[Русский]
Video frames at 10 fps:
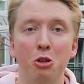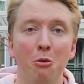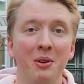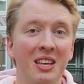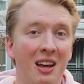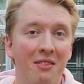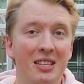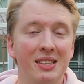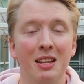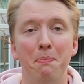чтобы не
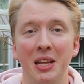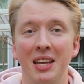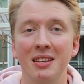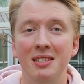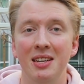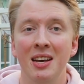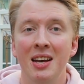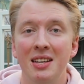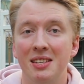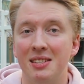нарваться на претензии
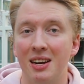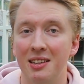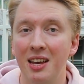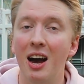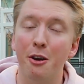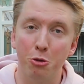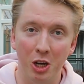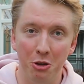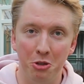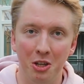со стороны
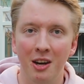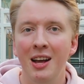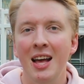окружающих.